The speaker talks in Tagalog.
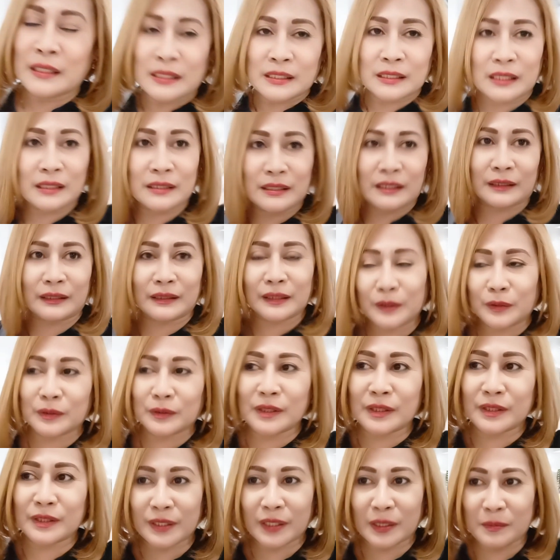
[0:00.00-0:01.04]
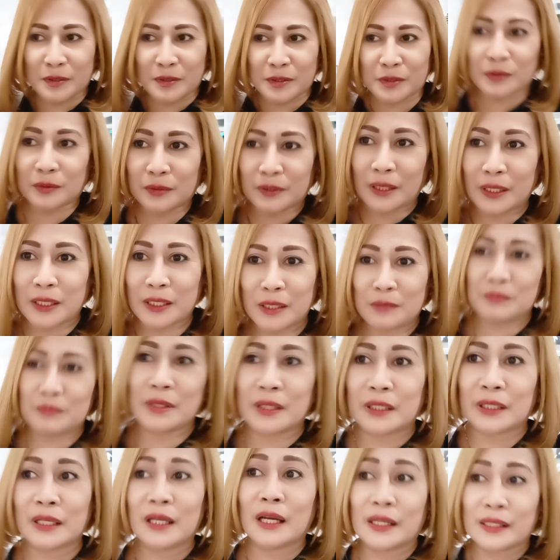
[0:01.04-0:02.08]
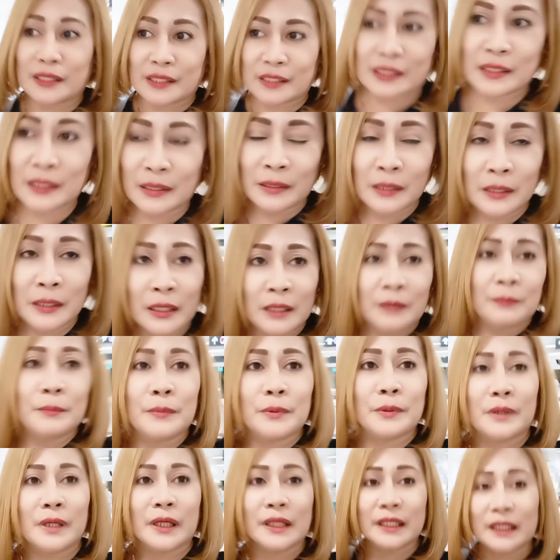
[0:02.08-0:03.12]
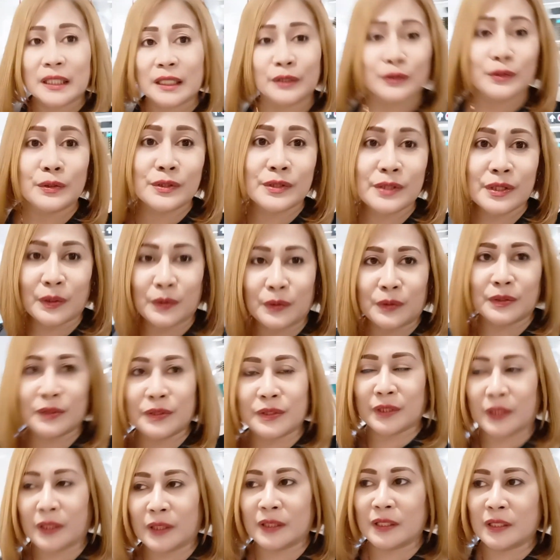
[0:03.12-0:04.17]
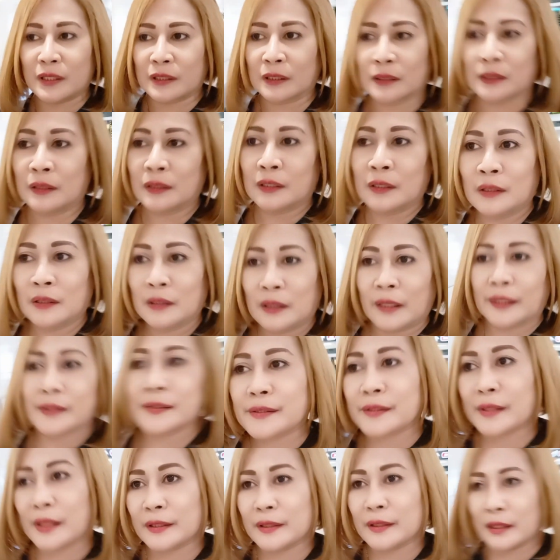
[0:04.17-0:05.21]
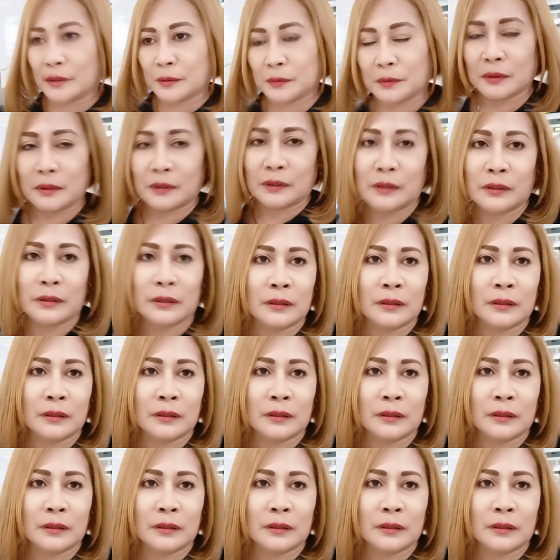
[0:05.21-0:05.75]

sasakyan ko na train medyo tahimik guys pero kanina doon sa orchard ay sana all